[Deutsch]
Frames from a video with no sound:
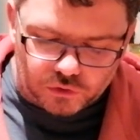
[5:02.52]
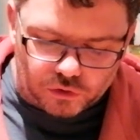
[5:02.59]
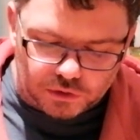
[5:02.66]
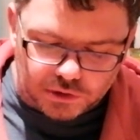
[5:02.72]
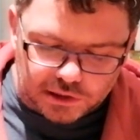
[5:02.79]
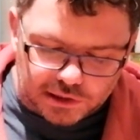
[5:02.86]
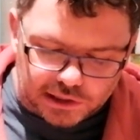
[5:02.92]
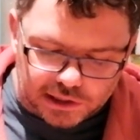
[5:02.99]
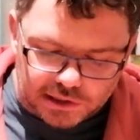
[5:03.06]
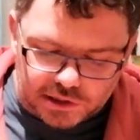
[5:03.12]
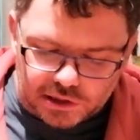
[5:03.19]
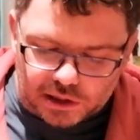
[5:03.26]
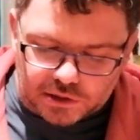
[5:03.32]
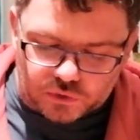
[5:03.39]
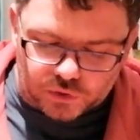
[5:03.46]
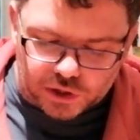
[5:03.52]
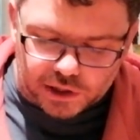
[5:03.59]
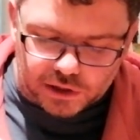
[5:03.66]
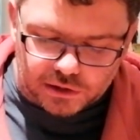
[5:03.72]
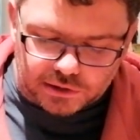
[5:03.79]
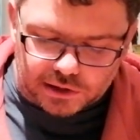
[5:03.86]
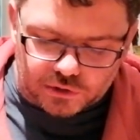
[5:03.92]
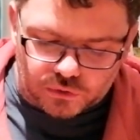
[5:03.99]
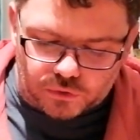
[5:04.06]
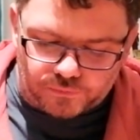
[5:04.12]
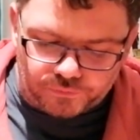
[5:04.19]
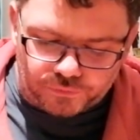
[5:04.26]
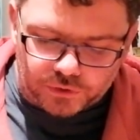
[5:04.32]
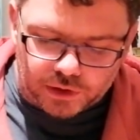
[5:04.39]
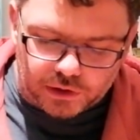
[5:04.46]
Konsistenz, die ganz okay ist. Also
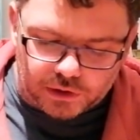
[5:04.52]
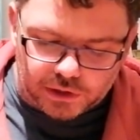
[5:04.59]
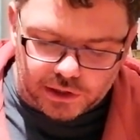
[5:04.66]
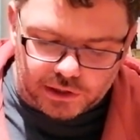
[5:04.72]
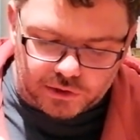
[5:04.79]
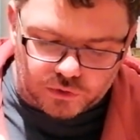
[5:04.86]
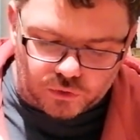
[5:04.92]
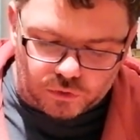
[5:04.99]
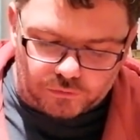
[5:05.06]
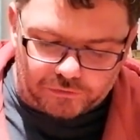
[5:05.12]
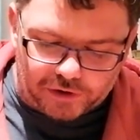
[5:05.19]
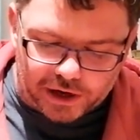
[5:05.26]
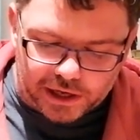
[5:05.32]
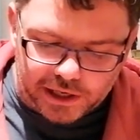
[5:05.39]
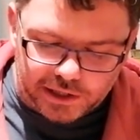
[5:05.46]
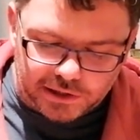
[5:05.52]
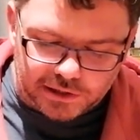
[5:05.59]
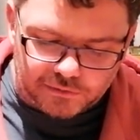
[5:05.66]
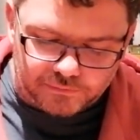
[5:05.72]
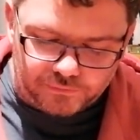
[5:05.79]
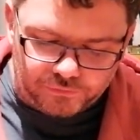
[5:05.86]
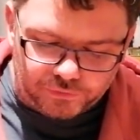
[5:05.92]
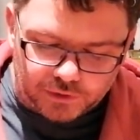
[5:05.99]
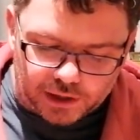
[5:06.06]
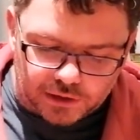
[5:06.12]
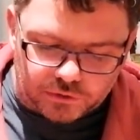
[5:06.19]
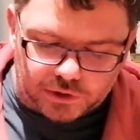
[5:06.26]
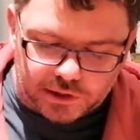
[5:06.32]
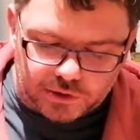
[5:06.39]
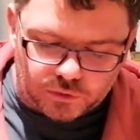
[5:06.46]
nicht so weich, also
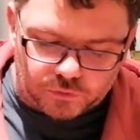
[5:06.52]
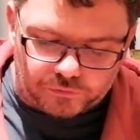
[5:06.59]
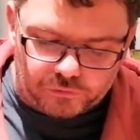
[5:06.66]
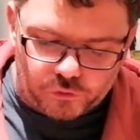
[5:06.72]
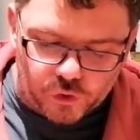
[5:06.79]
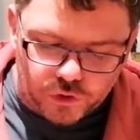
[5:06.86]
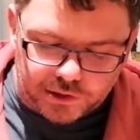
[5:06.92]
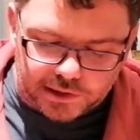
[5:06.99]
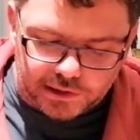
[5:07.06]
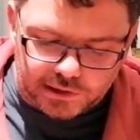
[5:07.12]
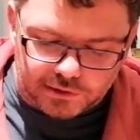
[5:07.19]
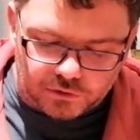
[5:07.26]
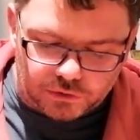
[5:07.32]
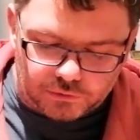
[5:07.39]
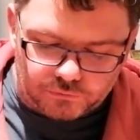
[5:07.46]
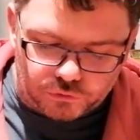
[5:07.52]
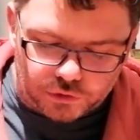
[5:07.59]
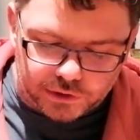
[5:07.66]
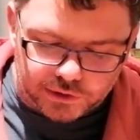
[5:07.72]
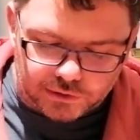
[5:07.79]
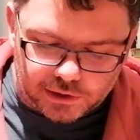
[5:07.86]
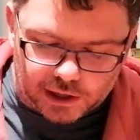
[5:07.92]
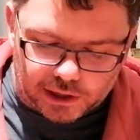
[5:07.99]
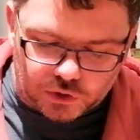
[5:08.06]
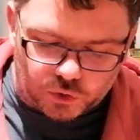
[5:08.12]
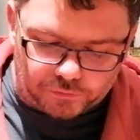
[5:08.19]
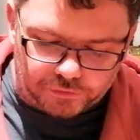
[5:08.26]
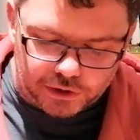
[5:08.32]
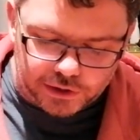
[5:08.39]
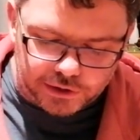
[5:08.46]
nicht so flüssig, sondern wirklich
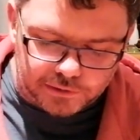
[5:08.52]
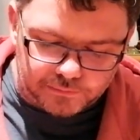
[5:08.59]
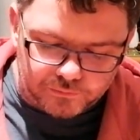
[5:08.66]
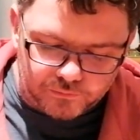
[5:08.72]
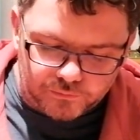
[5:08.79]
kartoffelig.